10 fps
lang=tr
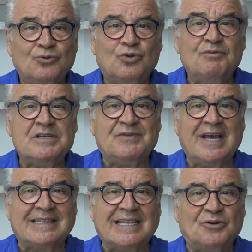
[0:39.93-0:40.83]
Döviz
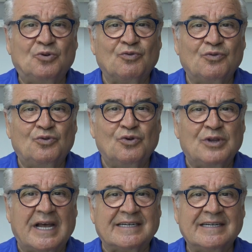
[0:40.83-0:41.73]
fiyatları, kur,
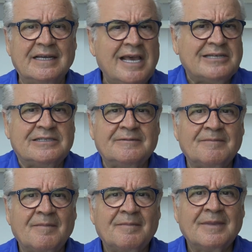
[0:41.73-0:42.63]
kurlar. Hiç.
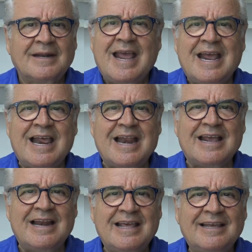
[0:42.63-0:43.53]
Neyle
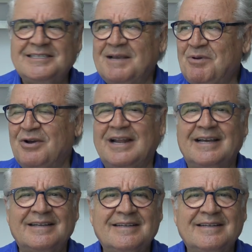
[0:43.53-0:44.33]
ilgili? İşte böyle.